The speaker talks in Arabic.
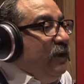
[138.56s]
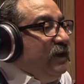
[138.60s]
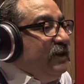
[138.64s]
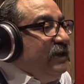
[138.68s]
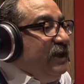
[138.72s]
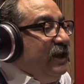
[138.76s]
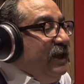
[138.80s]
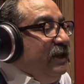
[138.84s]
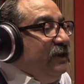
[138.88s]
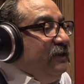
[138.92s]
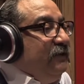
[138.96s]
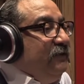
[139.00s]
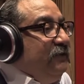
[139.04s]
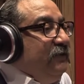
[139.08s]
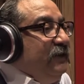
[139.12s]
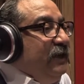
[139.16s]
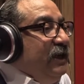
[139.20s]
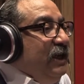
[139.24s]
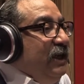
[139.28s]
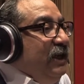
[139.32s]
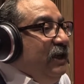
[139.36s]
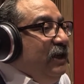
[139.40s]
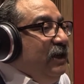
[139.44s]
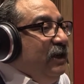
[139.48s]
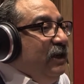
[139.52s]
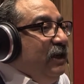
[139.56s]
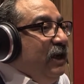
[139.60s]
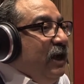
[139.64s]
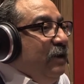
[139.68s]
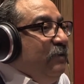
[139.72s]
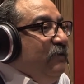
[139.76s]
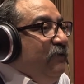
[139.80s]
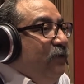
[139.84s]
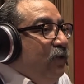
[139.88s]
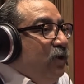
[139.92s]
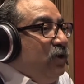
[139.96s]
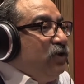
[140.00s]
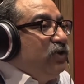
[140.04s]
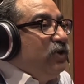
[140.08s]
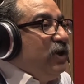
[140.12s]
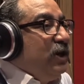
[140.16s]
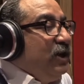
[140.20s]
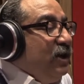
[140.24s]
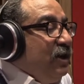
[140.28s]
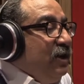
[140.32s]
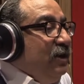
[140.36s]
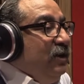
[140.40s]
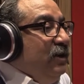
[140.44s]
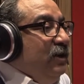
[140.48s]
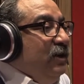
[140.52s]
مثلا في أبي فوق
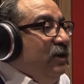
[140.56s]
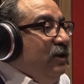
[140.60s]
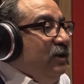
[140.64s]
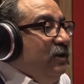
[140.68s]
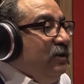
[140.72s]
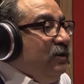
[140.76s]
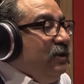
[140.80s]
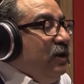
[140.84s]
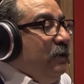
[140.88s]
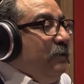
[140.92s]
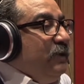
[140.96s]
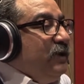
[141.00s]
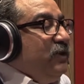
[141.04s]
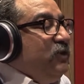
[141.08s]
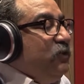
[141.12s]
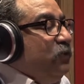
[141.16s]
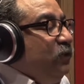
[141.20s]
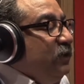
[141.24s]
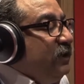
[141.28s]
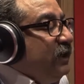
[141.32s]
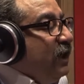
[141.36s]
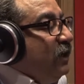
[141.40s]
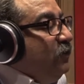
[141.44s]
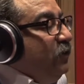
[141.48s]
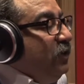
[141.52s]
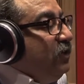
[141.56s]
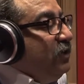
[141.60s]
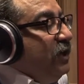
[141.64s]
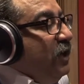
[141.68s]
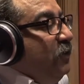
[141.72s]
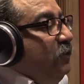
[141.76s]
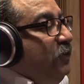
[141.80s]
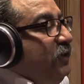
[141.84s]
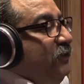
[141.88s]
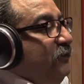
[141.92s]
الشجرة خبر اسود كان وحش قوي